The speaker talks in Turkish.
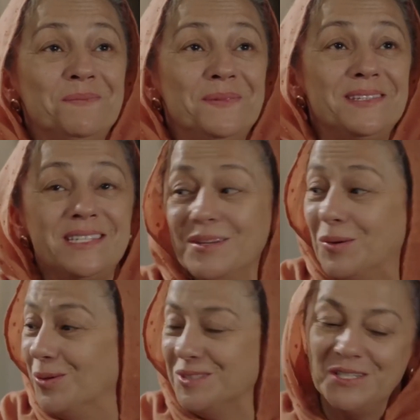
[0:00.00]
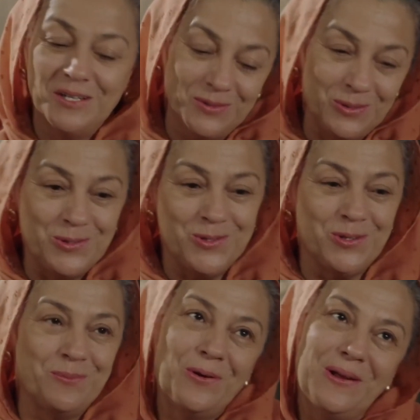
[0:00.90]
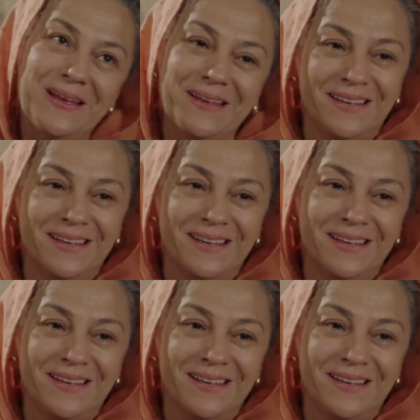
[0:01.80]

biz de odana doluştuk böyle.